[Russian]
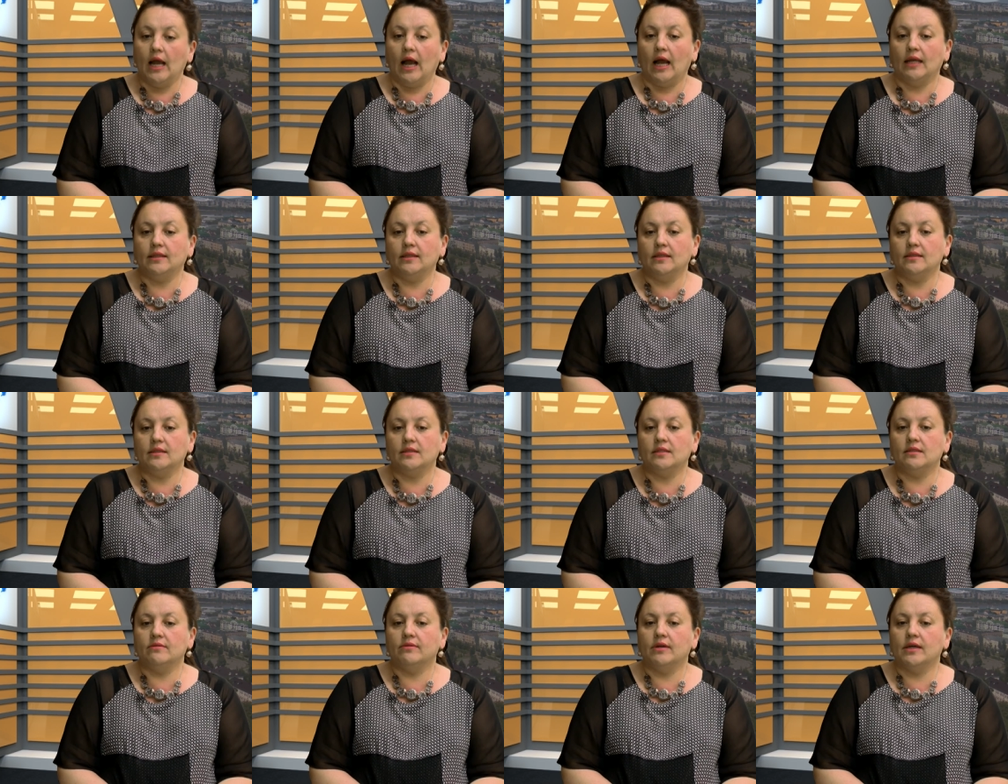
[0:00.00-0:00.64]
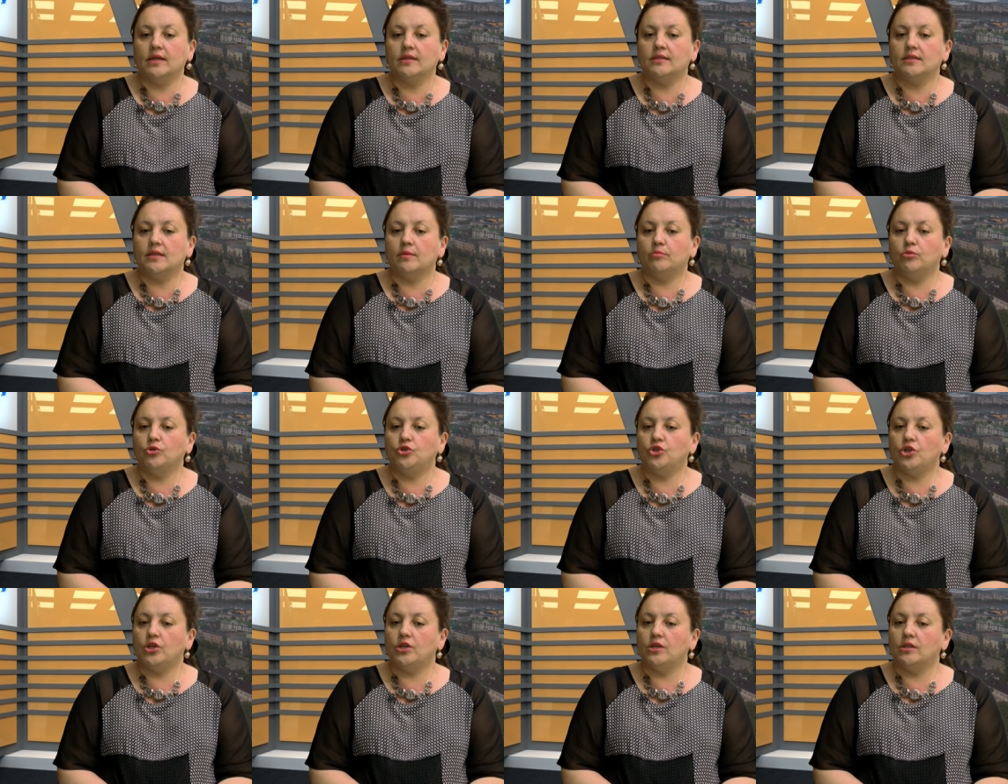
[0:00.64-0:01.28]
Она называется
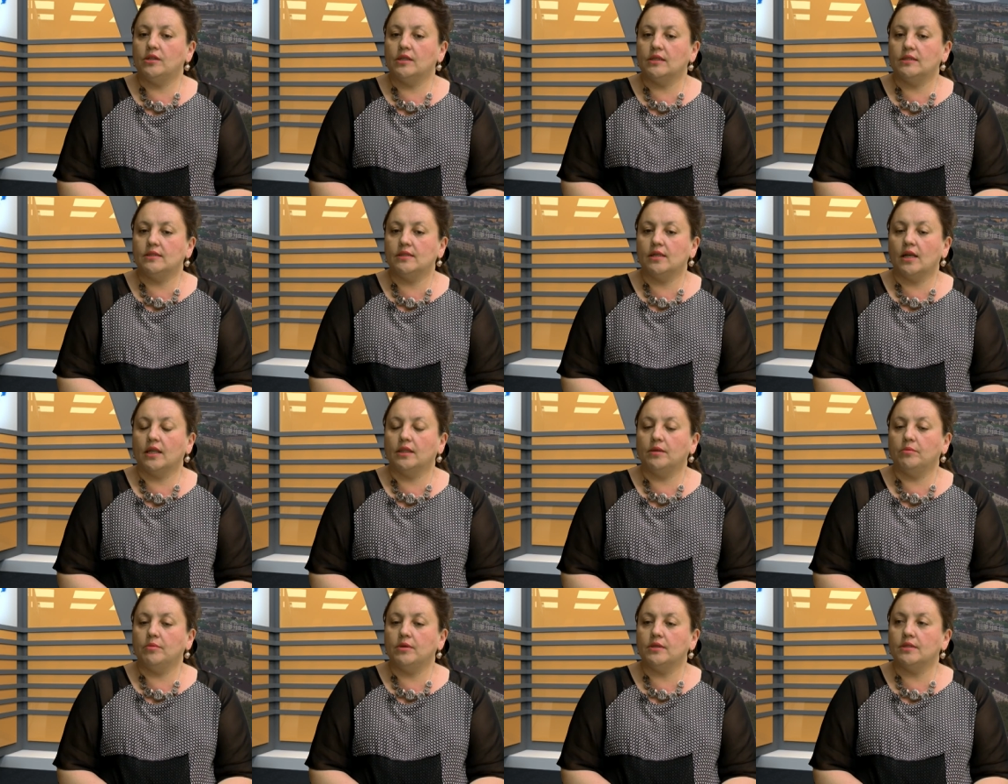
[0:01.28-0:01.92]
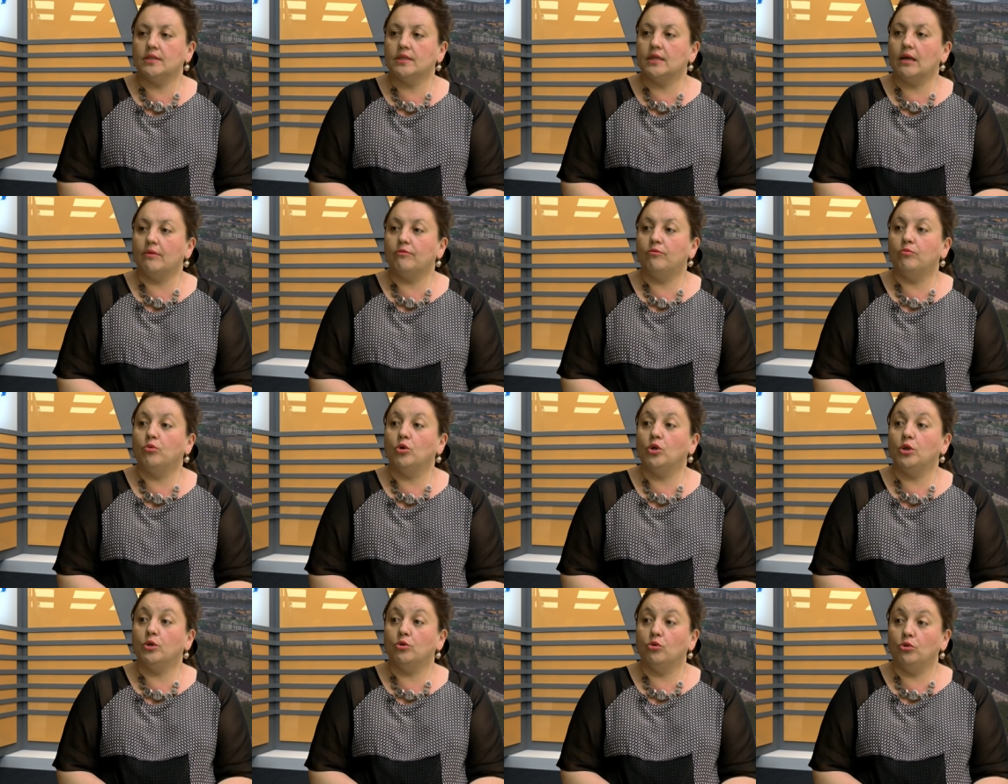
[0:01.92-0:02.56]
«Обучение иностранным языкам в
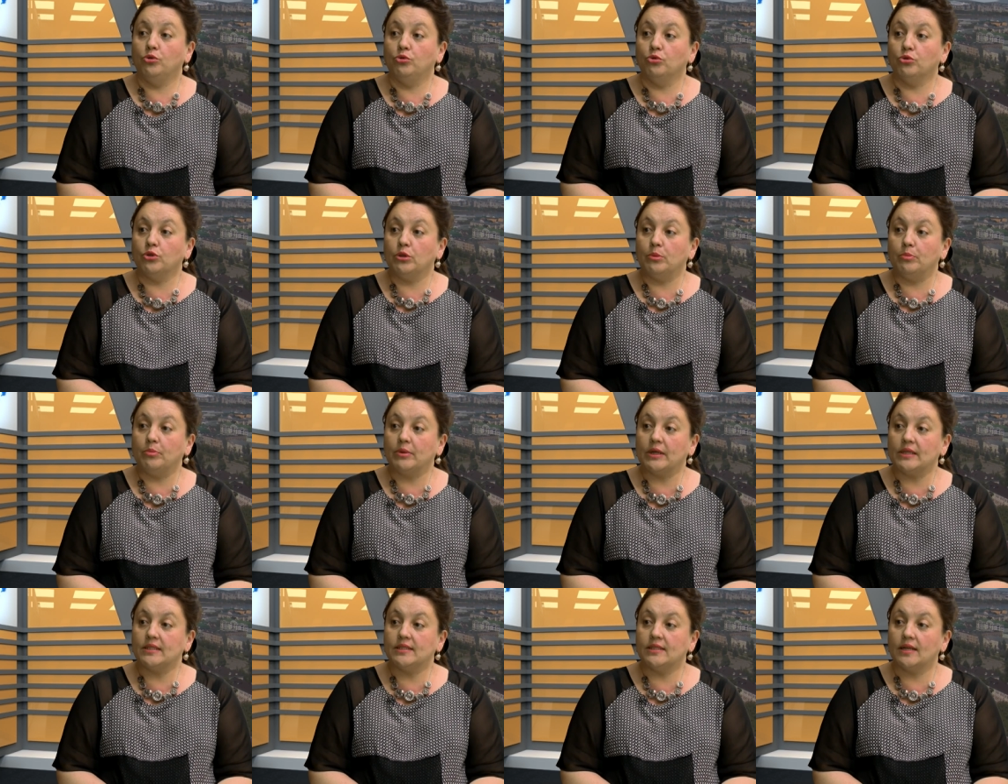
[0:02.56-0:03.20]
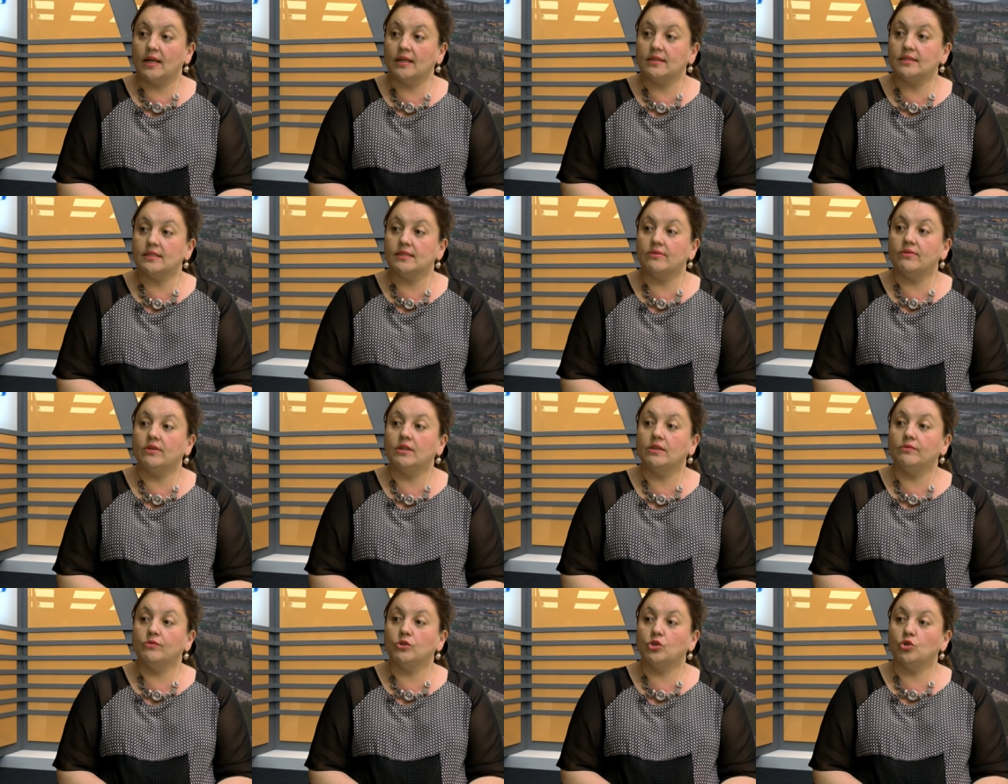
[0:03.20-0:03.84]
поликультурном
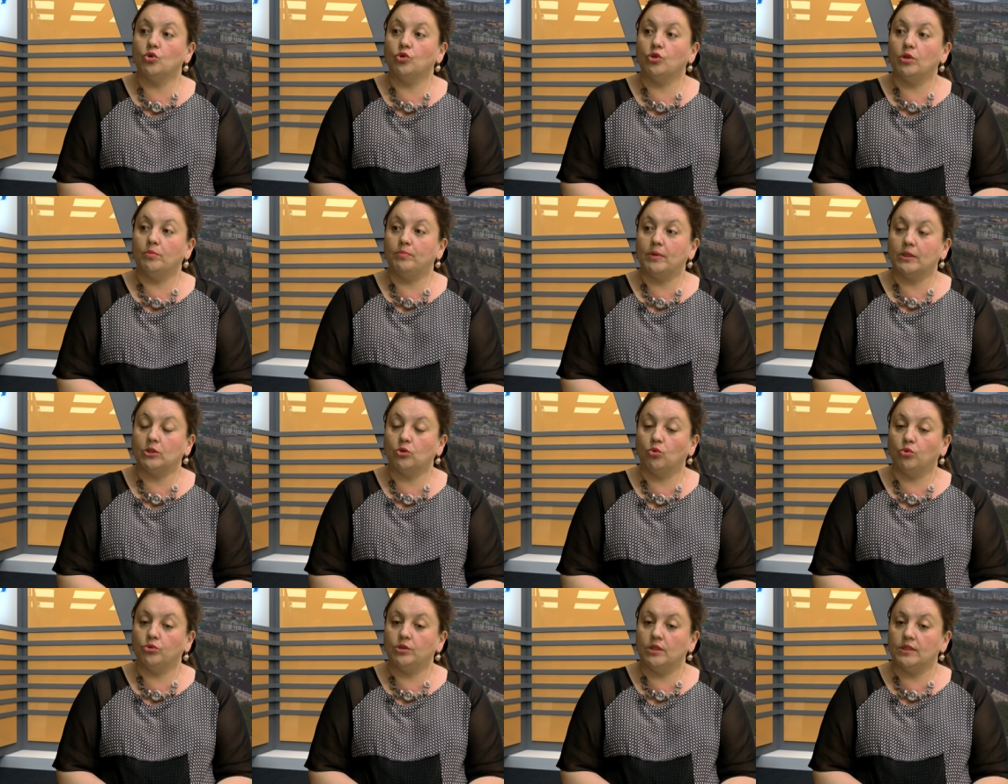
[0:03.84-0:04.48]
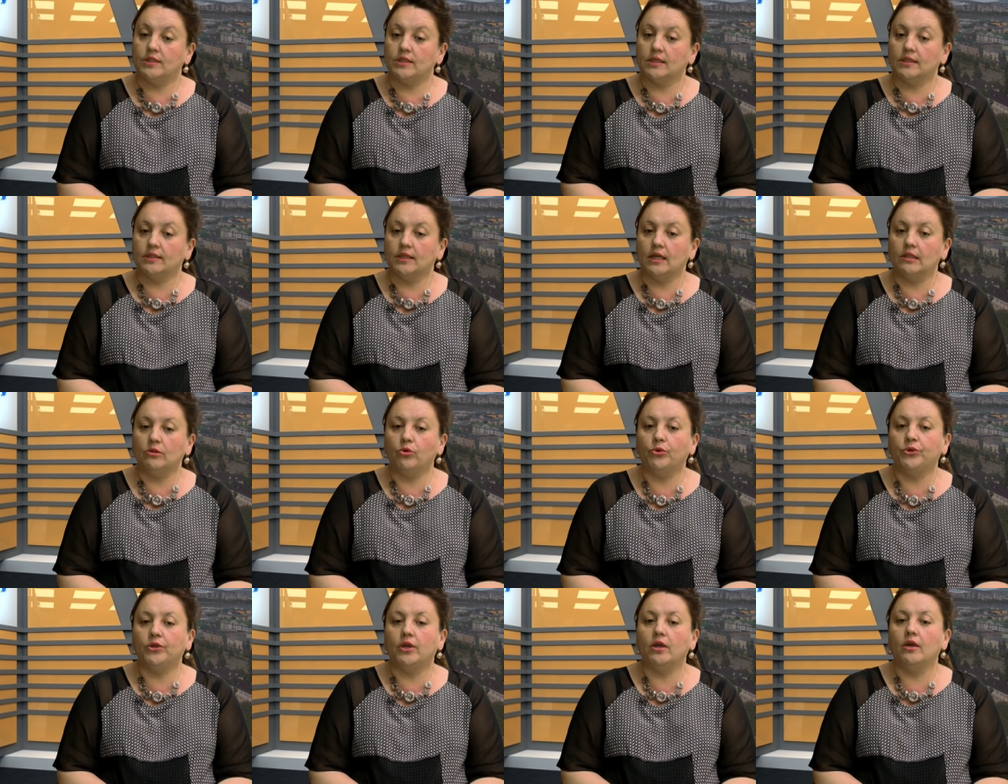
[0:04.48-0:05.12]
пространстве. Инновационные подходы и
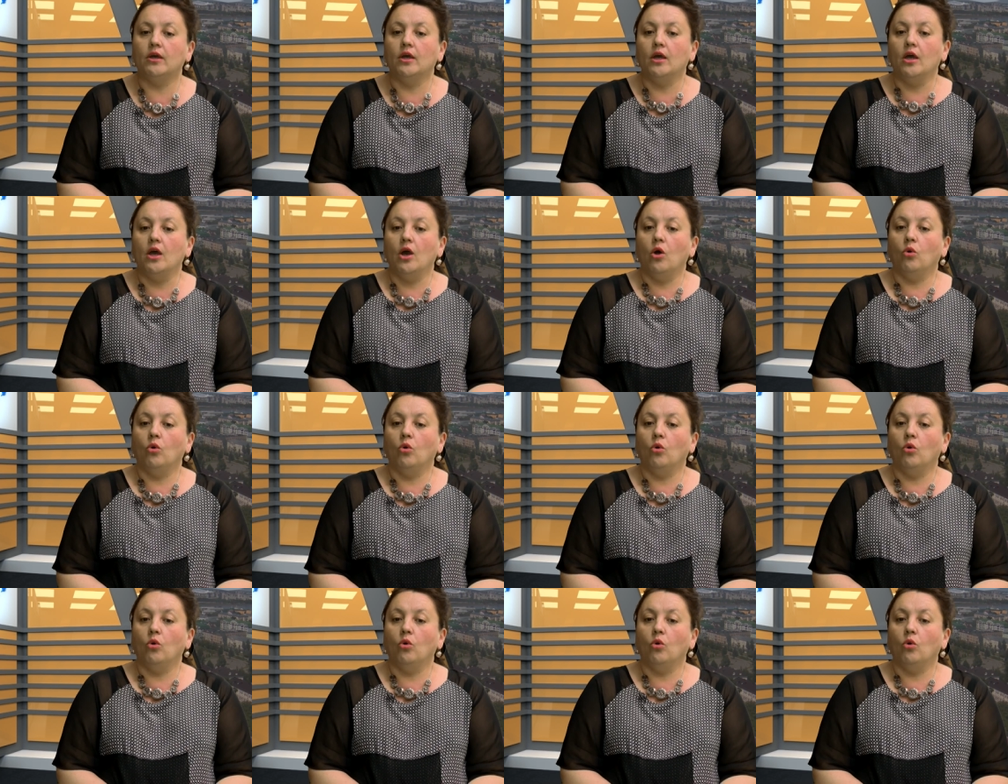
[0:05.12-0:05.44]
технологии».